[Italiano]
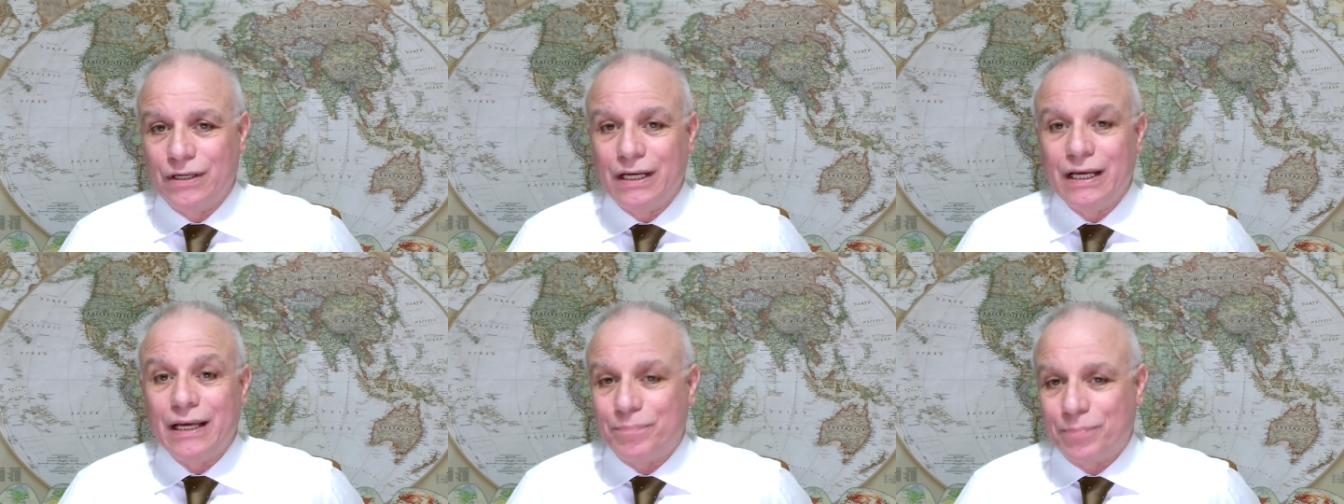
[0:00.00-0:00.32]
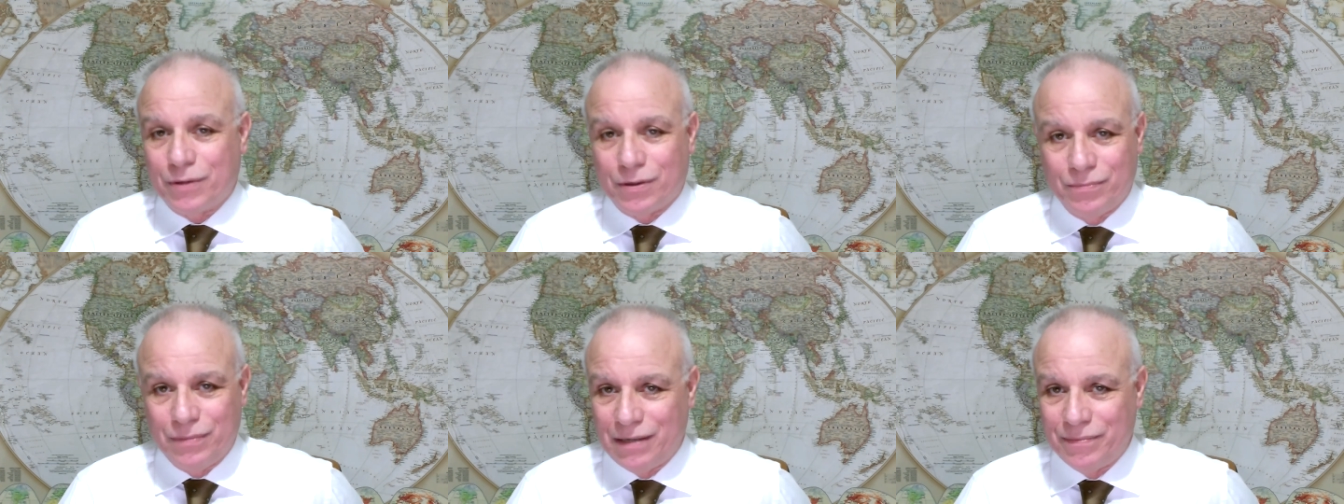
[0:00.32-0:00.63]
e
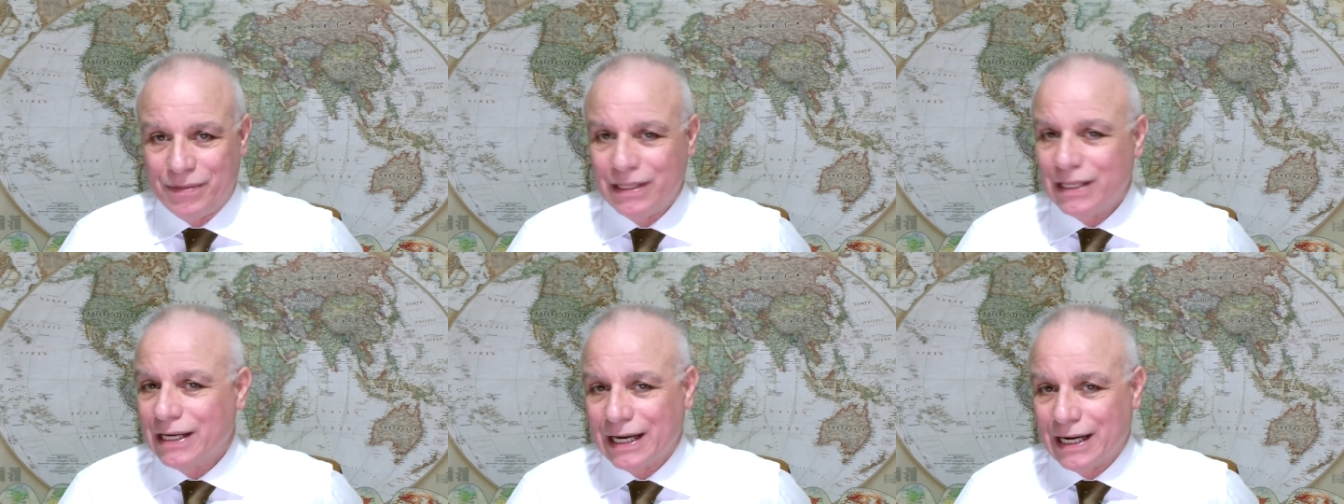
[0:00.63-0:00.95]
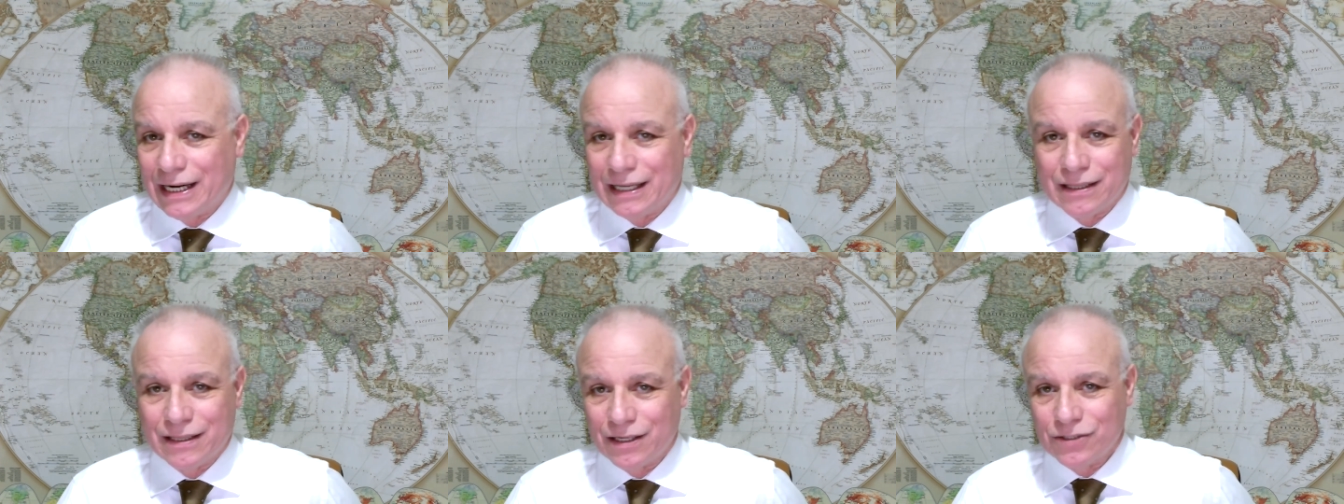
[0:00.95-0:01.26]
problemi di
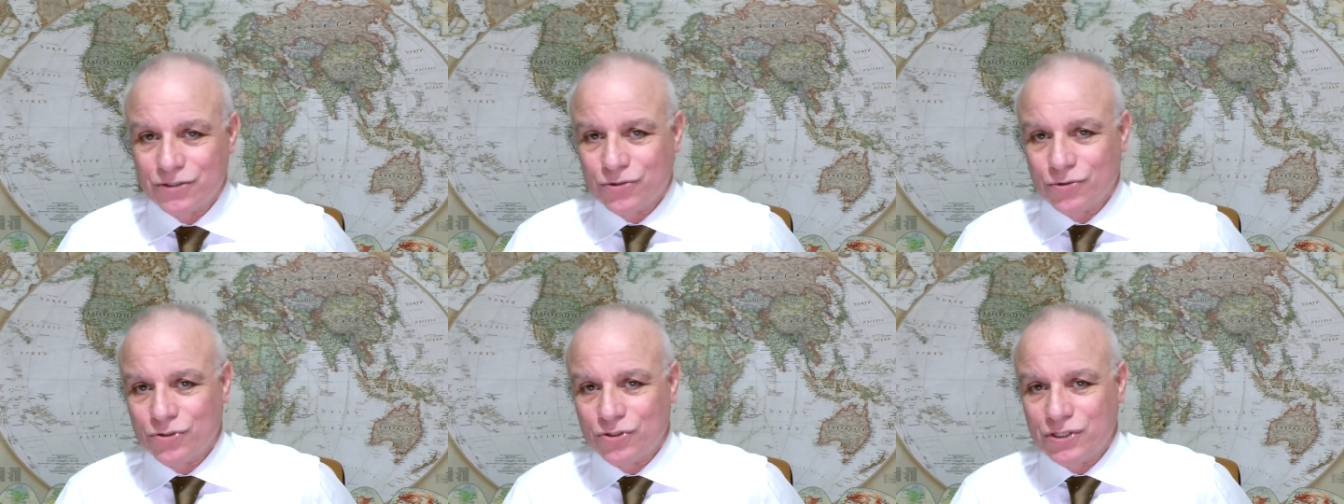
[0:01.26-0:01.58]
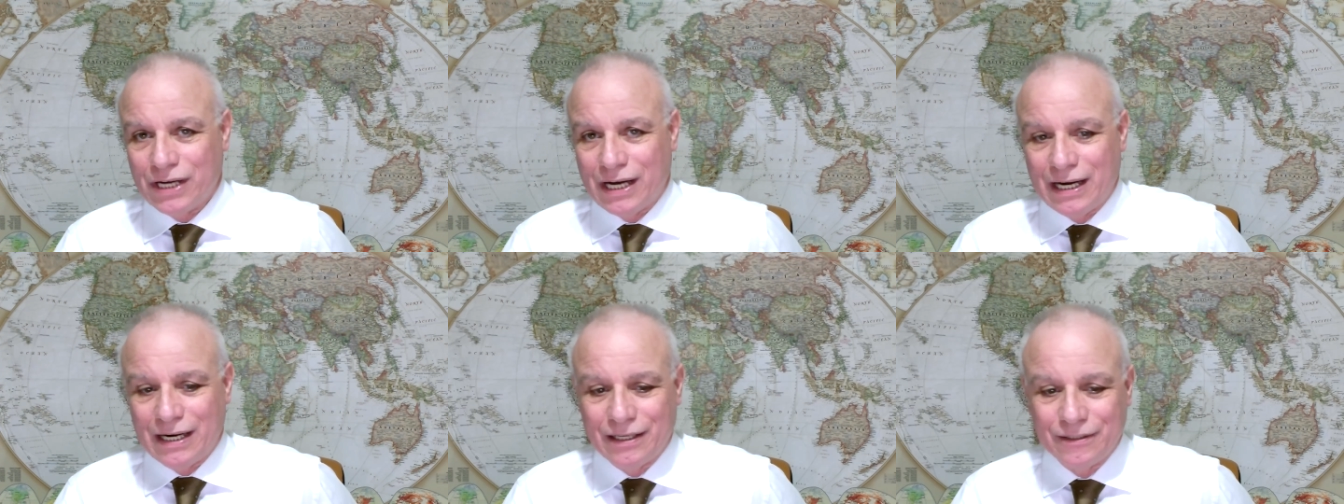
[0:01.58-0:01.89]
carattere
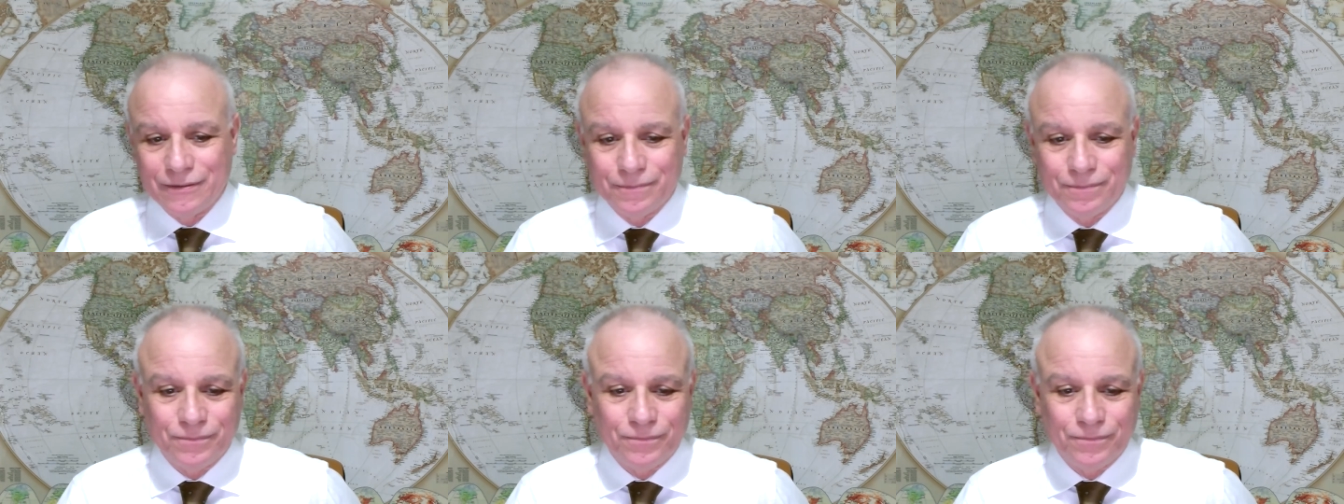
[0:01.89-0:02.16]
sociale.